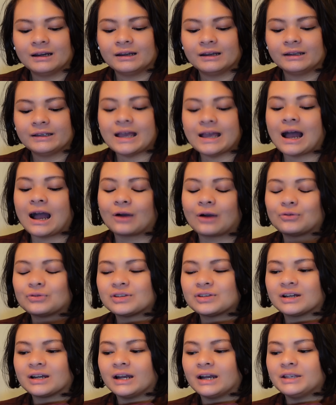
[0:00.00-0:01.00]
ya aku
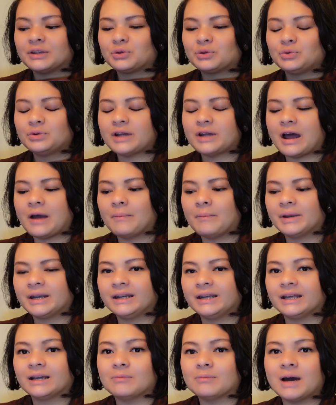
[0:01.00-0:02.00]
seenggaknya tuh udah
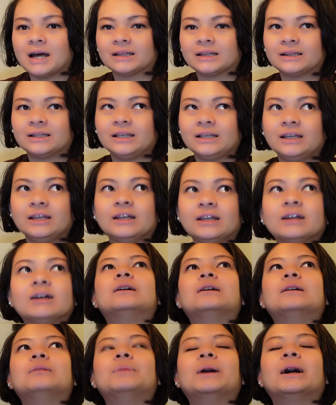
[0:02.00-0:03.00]
menikmati
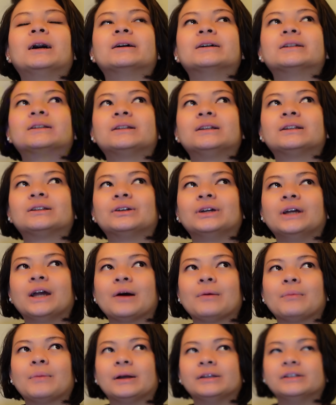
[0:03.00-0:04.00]
uh, banget gitu
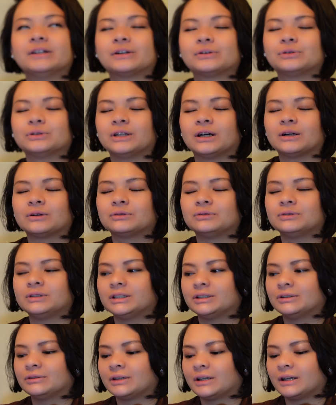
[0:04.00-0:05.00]
ya motherhood aku
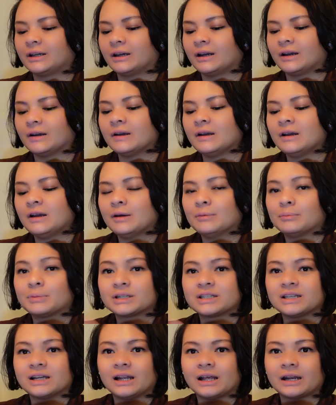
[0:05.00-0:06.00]
gitu kayak
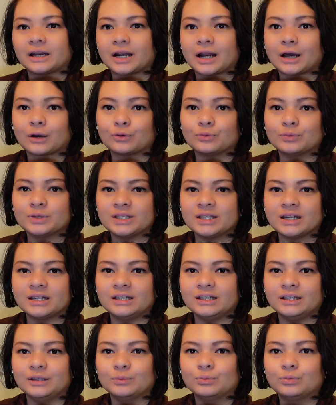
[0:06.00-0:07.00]
perjalanan aku menjadi
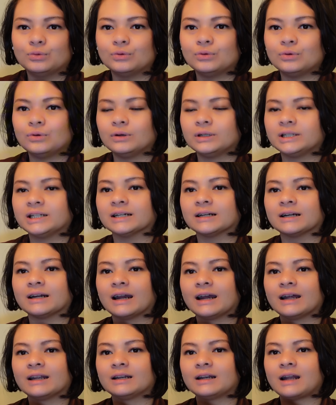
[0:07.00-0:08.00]
ibu
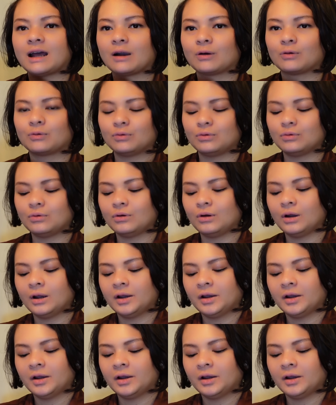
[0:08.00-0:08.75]
dengan aku